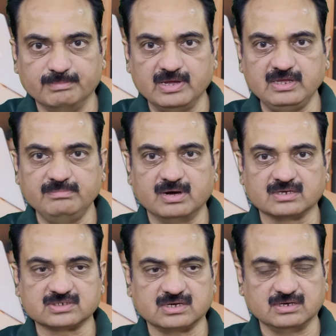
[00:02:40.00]
मई
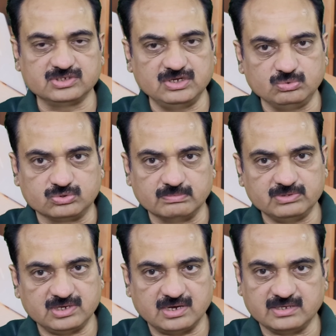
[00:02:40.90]
मास अति उत्तम
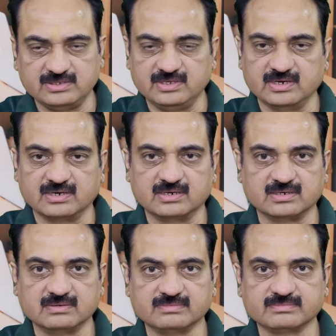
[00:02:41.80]
दिखाई दे रहा
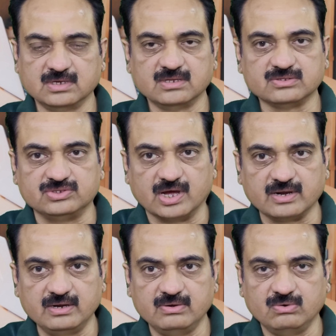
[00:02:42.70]
है
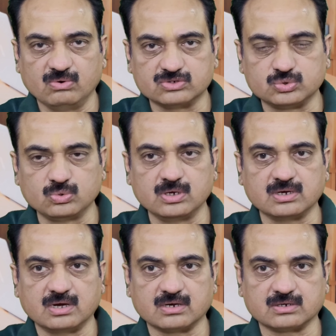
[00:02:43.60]
धन और सुख
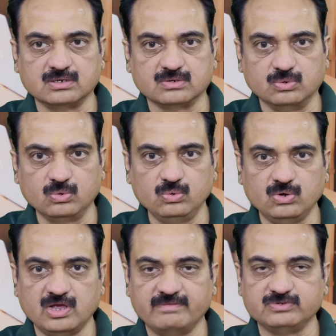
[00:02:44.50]
कारक गुरु
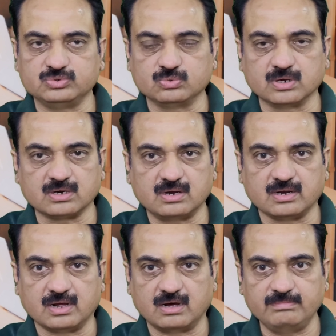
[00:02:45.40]
एवं शुक्र का
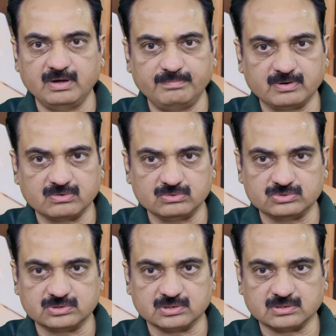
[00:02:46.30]
लाभ पर
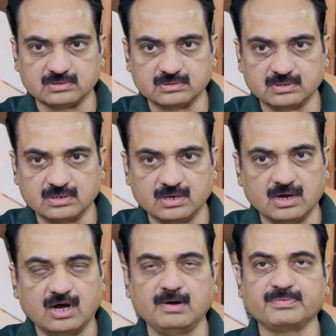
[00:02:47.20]
गोचर
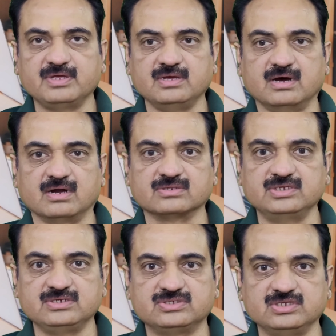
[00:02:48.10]
आपकी
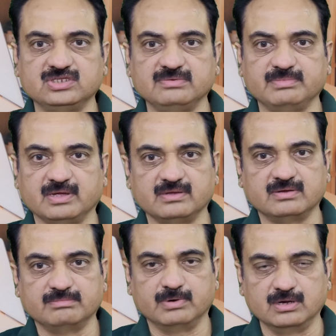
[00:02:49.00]
आर्थिक स्थिति में
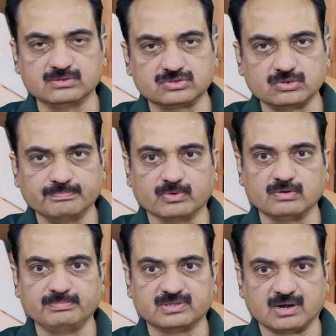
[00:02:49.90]

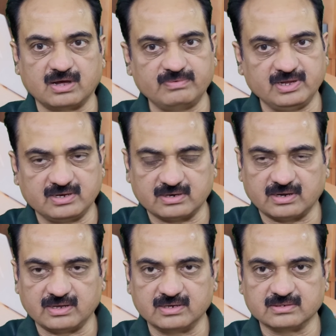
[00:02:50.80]
महत्वपूर्ण बदलाव लेकर
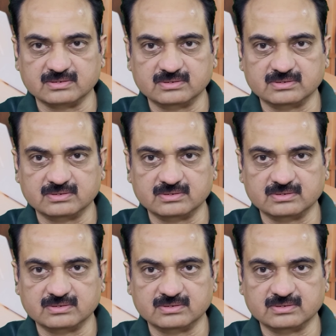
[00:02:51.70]
आएगा